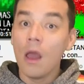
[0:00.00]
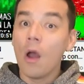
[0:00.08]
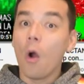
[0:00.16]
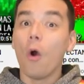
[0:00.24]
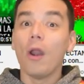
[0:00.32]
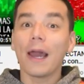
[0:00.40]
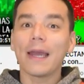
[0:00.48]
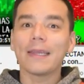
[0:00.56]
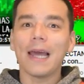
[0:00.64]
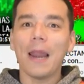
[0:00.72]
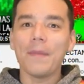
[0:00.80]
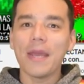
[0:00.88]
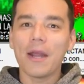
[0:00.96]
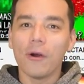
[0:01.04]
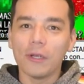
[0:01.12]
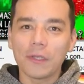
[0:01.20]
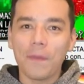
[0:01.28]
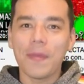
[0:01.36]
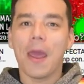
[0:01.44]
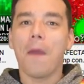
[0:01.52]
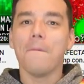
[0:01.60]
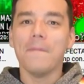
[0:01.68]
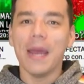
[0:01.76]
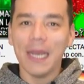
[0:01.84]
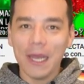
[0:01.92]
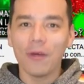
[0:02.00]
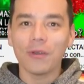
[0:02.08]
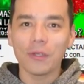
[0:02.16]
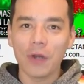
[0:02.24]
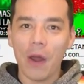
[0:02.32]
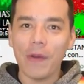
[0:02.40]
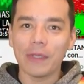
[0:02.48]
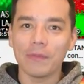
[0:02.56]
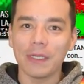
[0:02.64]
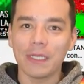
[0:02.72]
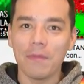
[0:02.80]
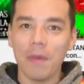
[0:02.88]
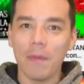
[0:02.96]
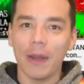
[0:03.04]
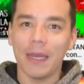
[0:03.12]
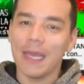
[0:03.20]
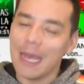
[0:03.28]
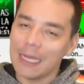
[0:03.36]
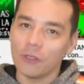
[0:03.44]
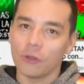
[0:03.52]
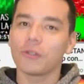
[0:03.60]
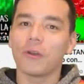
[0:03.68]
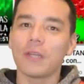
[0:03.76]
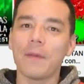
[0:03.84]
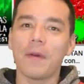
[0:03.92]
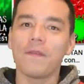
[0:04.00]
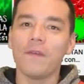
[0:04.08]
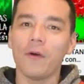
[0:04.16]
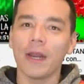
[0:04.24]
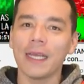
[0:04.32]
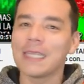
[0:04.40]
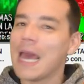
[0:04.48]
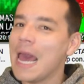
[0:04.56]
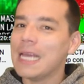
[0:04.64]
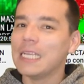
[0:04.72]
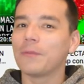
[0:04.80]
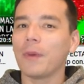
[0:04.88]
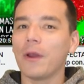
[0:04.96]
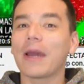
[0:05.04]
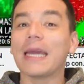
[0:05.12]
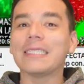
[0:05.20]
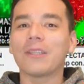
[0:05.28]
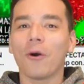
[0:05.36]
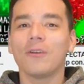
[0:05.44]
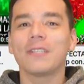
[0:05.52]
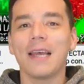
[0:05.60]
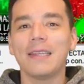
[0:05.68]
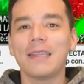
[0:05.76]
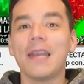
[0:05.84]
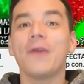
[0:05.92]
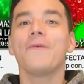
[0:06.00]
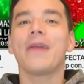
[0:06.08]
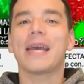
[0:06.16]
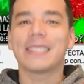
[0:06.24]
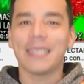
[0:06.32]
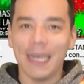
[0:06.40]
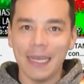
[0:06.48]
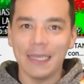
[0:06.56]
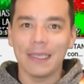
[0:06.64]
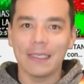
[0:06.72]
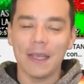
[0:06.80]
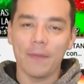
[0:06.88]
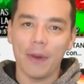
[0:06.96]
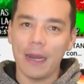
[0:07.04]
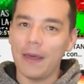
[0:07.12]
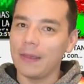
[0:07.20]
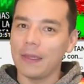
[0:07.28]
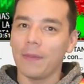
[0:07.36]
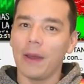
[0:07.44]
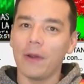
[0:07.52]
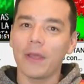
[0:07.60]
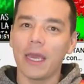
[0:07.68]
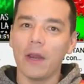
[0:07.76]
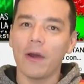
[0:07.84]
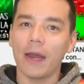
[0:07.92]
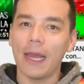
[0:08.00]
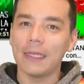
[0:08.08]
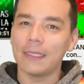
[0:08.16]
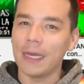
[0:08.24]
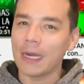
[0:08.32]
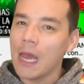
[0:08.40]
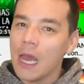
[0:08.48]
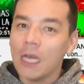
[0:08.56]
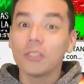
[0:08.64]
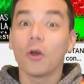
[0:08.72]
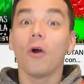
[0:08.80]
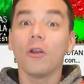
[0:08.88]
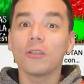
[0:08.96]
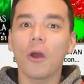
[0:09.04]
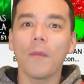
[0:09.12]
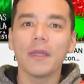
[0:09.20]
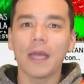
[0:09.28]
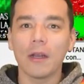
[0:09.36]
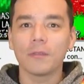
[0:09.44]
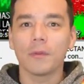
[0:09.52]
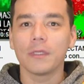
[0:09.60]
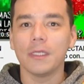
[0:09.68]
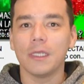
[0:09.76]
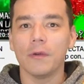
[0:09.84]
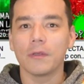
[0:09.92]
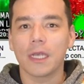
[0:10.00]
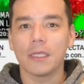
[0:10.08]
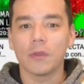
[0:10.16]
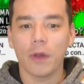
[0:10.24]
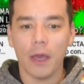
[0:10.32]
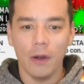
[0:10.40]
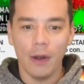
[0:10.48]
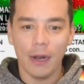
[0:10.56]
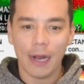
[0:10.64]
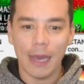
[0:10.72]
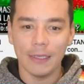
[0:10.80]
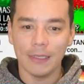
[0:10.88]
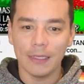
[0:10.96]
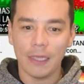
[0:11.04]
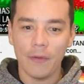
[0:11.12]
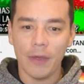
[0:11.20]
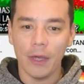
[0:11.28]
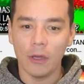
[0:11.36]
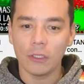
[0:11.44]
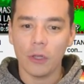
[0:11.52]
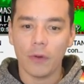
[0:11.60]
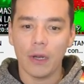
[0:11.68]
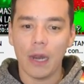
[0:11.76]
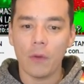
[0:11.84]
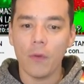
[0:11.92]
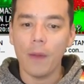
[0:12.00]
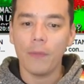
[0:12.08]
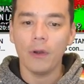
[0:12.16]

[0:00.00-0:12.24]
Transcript: Hola, ¿qué tal amigos? Bienvenidos una vez más en Bemanía. Yo soy David Flores y espero que todos hayan tenido una excelente semana. De antemano quiero agradecer todos los comentarios positivos que surgieron a raíz de este video sobre la nueva